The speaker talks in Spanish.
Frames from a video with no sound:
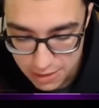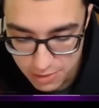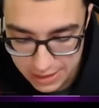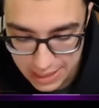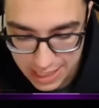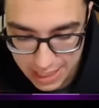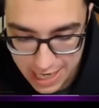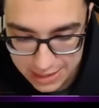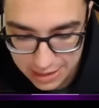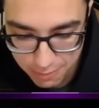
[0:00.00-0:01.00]
Voy a tirar
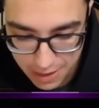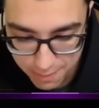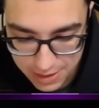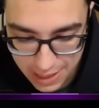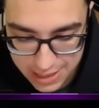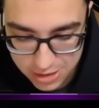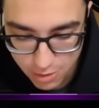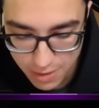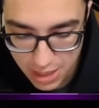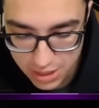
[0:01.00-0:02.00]
gadget para pillar esto,
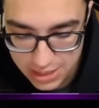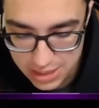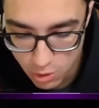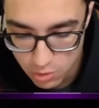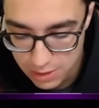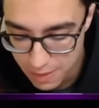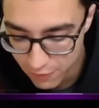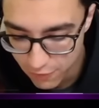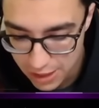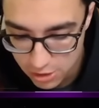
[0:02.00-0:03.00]
para hacer esta ulti,
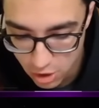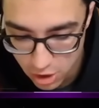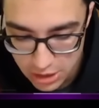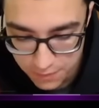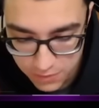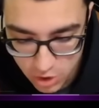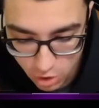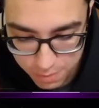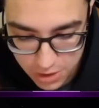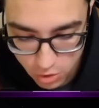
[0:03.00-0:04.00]
perfecto
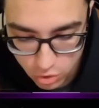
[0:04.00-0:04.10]
Yo pillo...